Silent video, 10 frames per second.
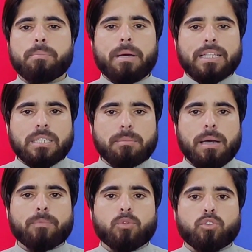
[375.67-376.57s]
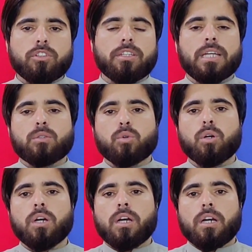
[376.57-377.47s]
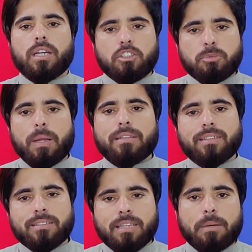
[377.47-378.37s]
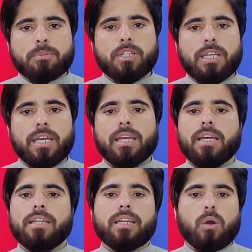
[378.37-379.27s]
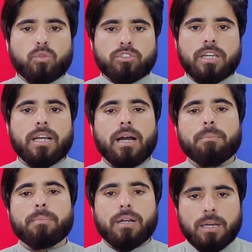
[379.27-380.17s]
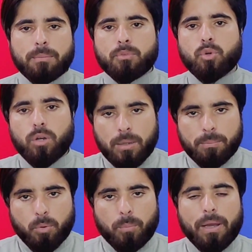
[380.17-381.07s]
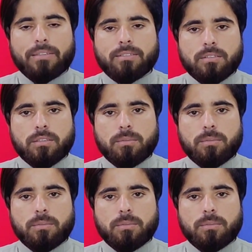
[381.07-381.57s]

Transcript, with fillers: बाकी तमाम जो चीज़ें या तो इस प्राइस के हिसाब से ही है या उसे कम कमज़ोर कम्प्रोमाइज़